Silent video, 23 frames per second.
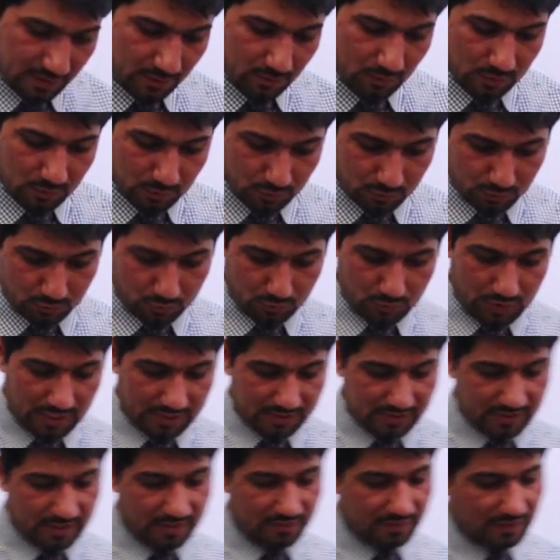इक्वल टू टू
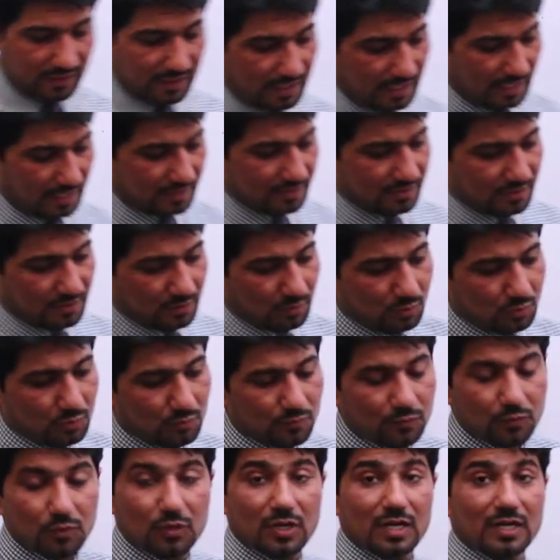एक्स गिवन दैट एक्स इज इक्वल टू
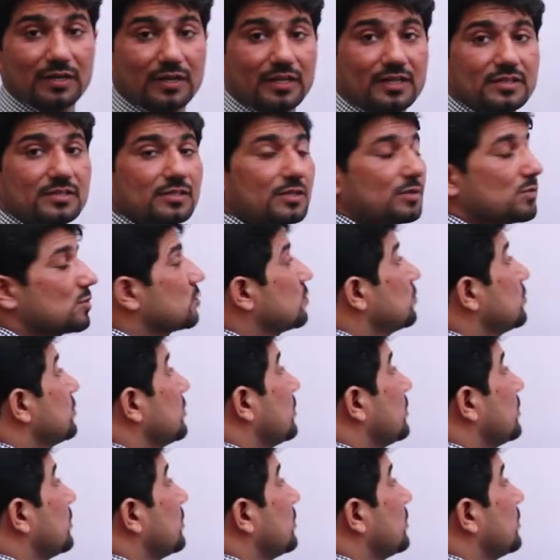फोर एंड टी इज इक्वल टू